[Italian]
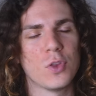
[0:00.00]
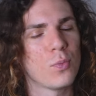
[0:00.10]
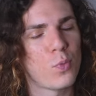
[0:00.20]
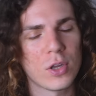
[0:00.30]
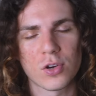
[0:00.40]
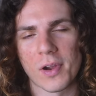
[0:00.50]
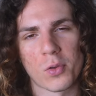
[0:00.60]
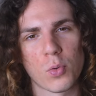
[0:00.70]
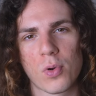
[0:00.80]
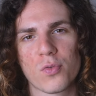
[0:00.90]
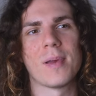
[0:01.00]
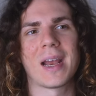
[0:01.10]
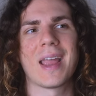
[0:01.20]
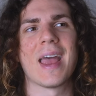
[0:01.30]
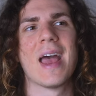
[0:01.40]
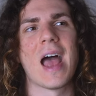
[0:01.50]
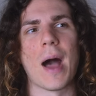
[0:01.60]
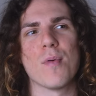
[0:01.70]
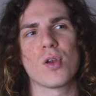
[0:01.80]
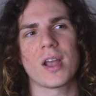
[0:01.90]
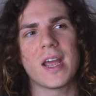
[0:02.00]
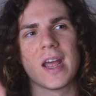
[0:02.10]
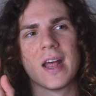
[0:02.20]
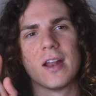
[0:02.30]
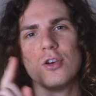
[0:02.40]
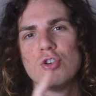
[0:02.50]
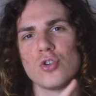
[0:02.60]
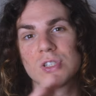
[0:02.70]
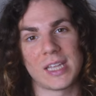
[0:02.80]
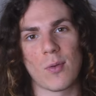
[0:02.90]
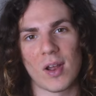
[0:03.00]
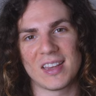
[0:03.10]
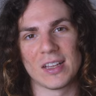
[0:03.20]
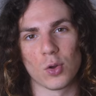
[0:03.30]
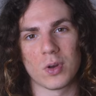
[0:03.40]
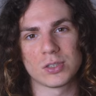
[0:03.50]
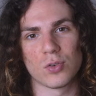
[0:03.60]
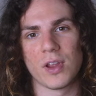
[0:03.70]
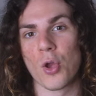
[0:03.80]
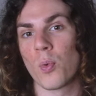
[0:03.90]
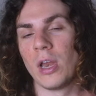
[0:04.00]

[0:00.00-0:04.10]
non puoi trovare il tuo profumo, perché a meno che non stai guardando questo video,